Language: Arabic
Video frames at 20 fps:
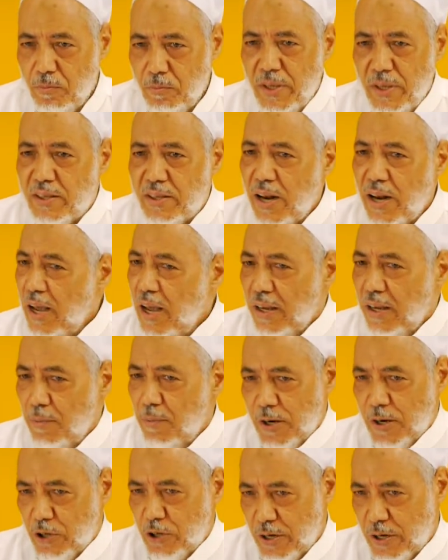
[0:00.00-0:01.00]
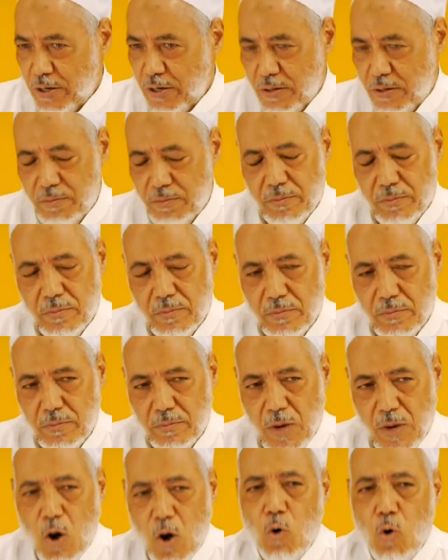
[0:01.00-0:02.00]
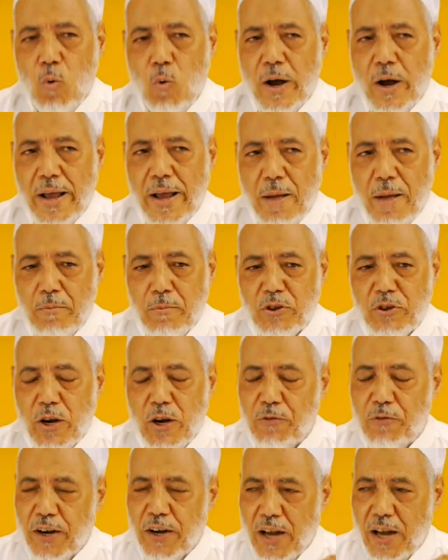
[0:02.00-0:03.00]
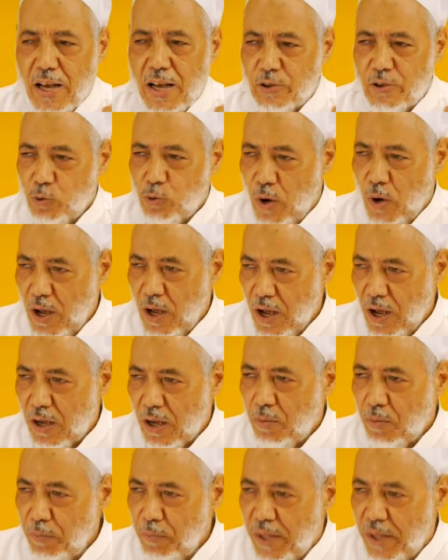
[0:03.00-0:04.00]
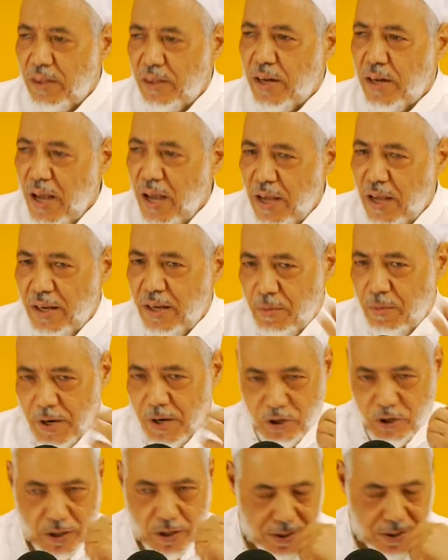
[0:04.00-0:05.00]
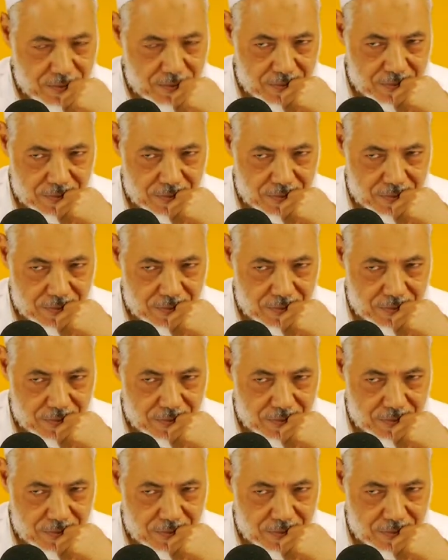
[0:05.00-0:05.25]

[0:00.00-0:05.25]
مثل أي بشر ويمشي في الأسواق مثل أي بشر